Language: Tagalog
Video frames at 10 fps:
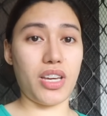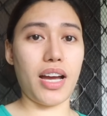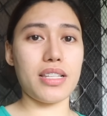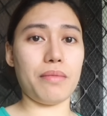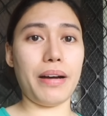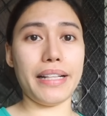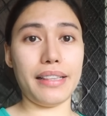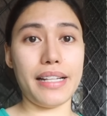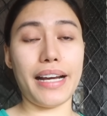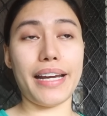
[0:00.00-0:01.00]
siya sa
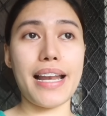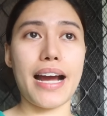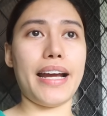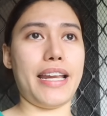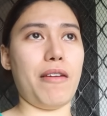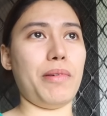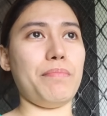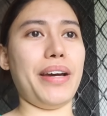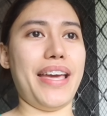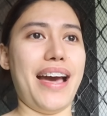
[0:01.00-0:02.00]
monthly na kailangan
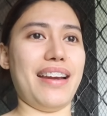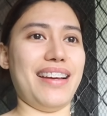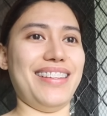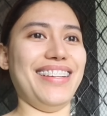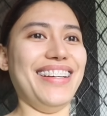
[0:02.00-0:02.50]
namin bayaran.